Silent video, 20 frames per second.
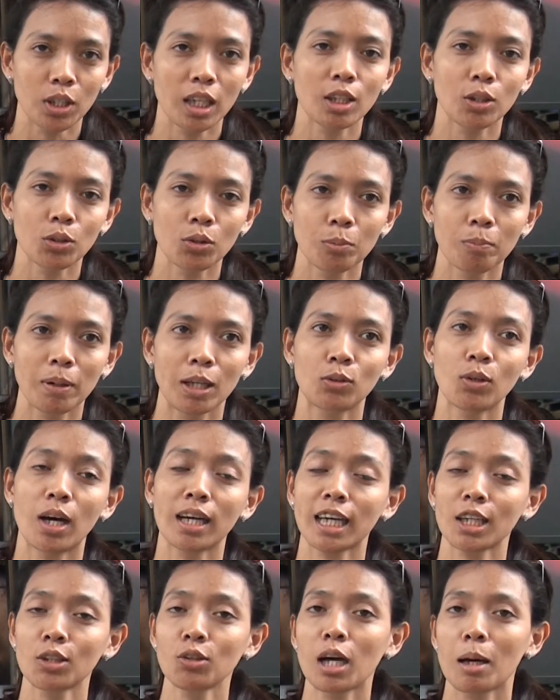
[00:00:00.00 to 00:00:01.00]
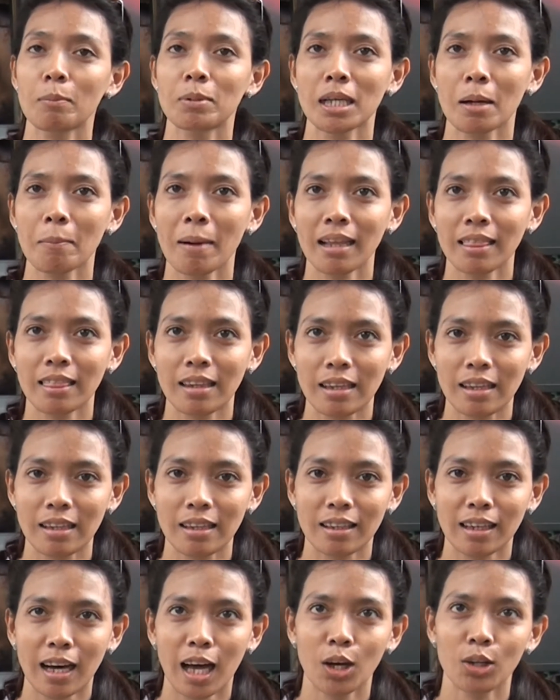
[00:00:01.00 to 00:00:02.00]
itu batu akik itu nggak bisa mati
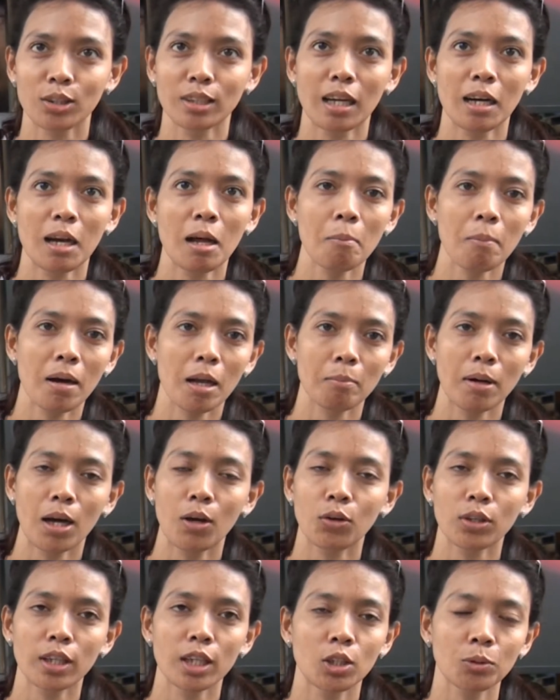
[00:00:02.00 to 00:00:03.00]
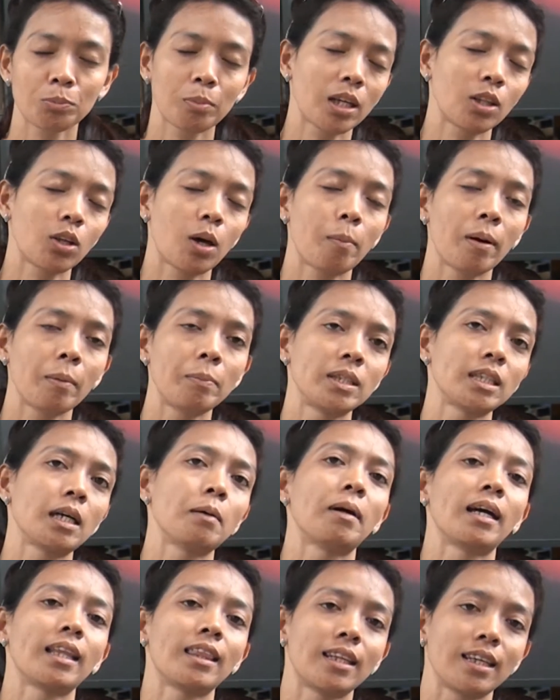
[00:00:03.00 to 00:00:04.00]
kalau tanaman makhluk hidup atau apa bisa
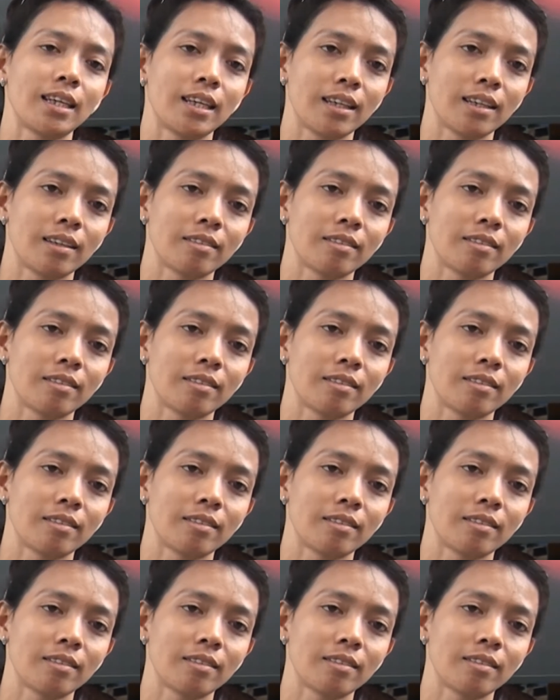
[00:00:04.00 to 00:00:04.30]
mati